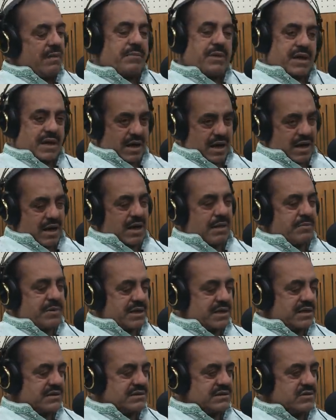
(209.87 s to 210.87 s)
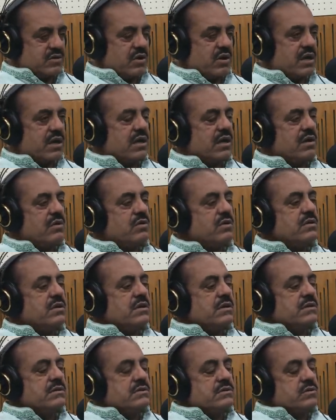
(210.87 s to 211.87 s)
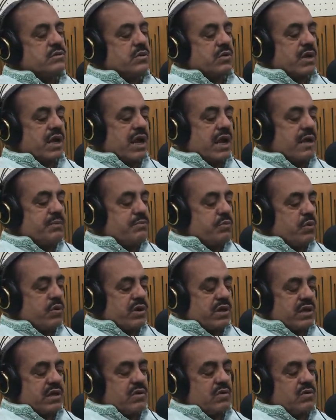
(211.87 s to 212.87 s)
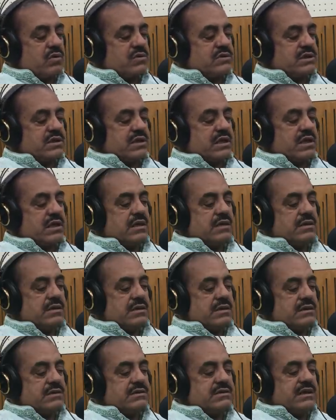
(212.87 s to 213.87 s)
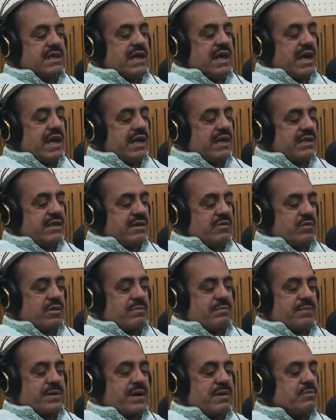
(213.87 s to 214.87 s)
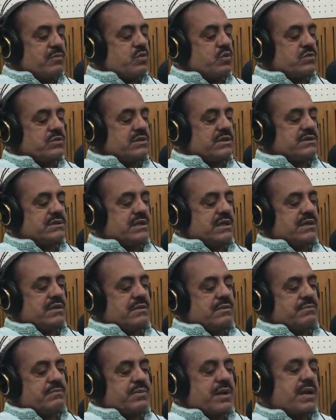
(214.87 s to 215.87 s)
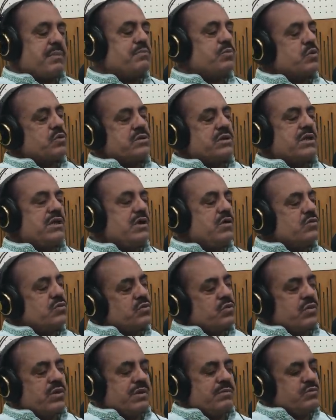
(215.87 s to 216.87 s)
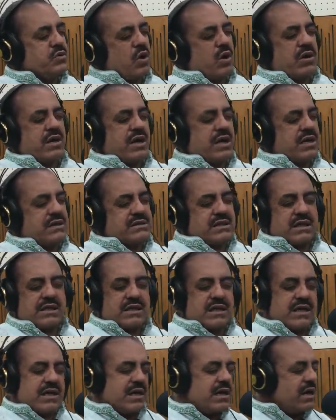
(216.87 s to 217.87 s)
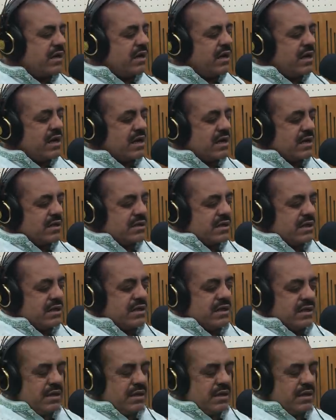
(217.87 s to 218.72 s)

আমার হ্যাঁ আমার কাছে ধরা খেলো তো এরপরে কি হলো যেটা যে এই যে ওরা প্রেম করতে যে প্রায় প্রতিনিয়তই ঝগড়া ঝাঁটি কান্নাকাটি